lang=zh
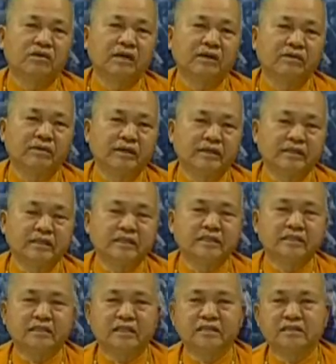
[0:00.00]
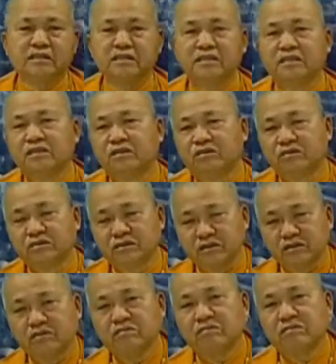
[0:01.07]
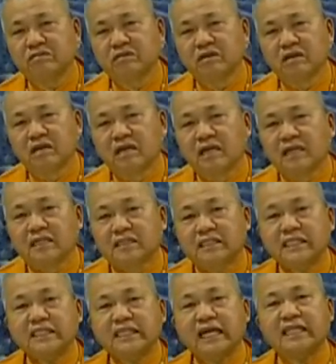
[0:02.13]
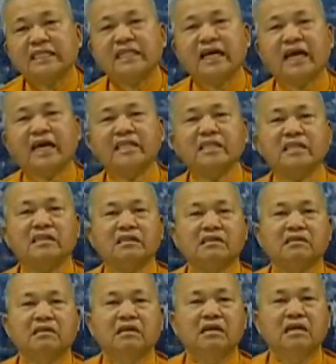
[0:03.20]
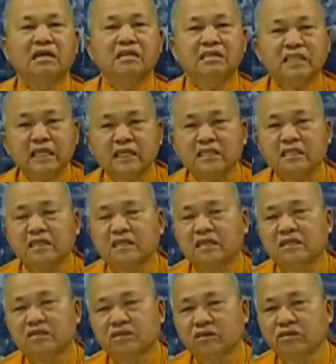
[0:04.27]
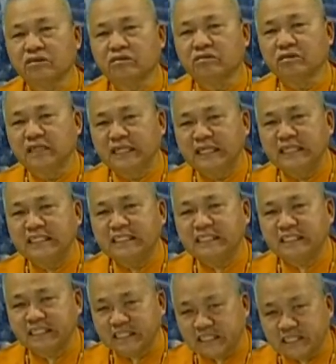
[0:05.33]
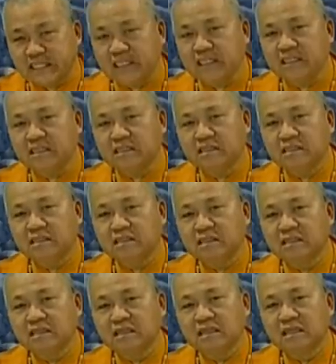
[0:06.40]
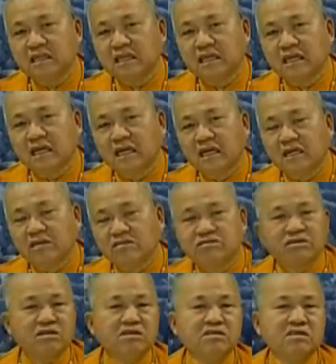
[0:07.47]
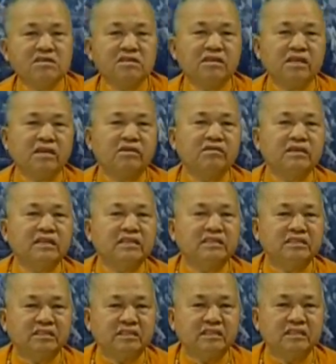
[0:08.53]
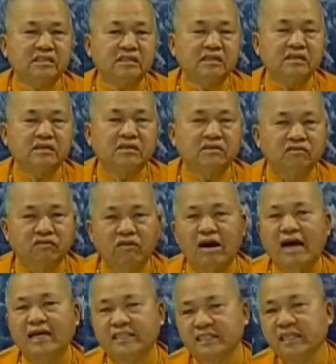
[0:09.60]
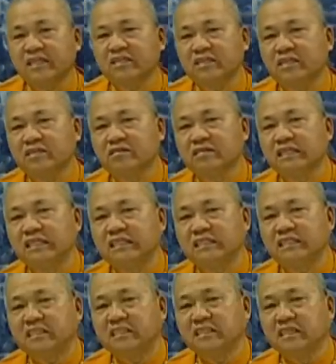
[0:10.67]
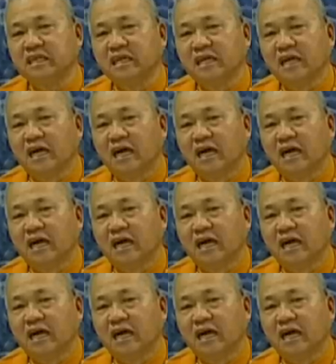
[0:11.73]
各位微心贤士同修，既然天。地都有利己，人事也有利己，法界也有利己，